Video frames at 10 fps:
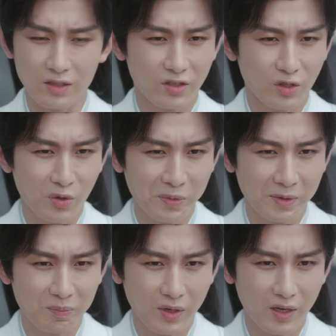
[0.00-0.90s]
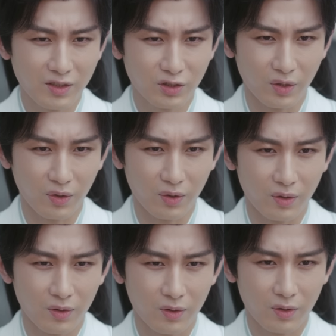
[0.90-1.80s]
Hay là bôn lôi thủ
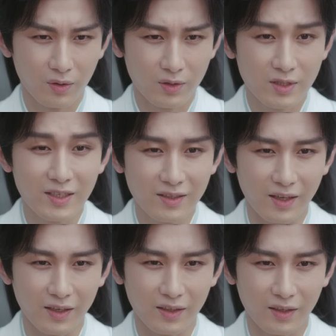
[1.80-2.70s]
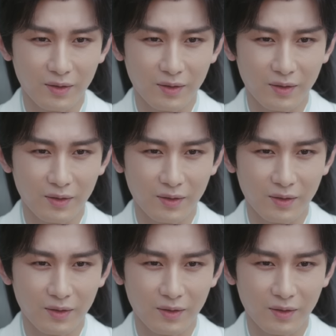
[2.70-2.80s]
tân lôi của Kim